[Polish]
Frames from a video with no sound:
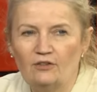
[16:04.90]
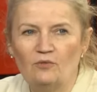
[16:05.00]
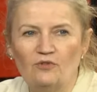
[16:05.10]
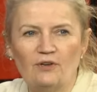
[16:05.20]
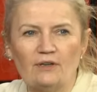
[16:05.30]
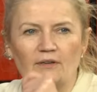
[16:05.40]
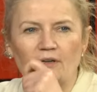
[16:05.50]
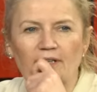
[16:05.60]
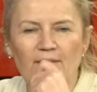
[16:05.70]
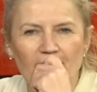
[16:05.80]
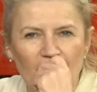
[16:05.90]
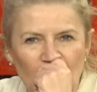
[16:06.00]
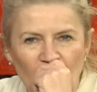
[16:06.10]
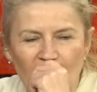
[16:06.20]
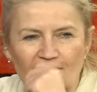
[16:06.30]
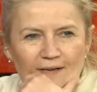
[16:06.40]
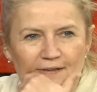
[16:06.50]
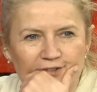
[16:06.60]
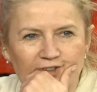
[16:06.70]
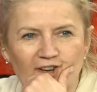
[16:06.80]
to mówiła Anna Maria Żółkowska,
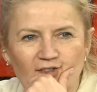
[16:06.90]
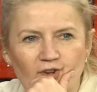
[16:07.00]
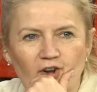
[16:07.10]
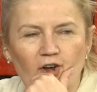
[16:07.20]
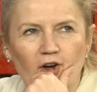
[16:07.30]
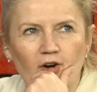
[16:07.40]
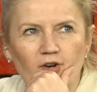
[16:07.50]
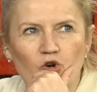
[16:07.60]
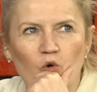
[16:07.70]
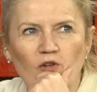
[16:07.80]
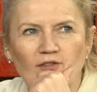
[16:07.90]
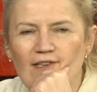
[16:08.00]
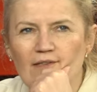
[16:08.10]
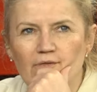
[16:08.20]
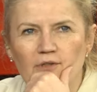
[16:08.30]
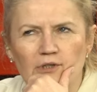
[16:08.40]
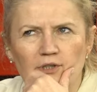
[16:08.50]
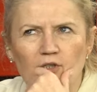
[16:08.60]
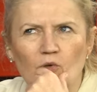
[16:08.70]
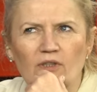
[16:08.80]
to taka chłodna, Chłodnia.
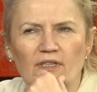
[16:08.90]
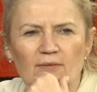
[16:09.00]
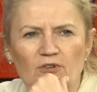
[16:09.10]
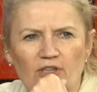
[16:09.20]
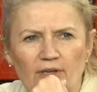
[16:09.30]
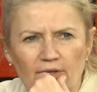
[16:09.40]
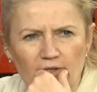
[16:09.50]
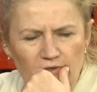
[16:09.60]
nie, chłodna zamrażarka,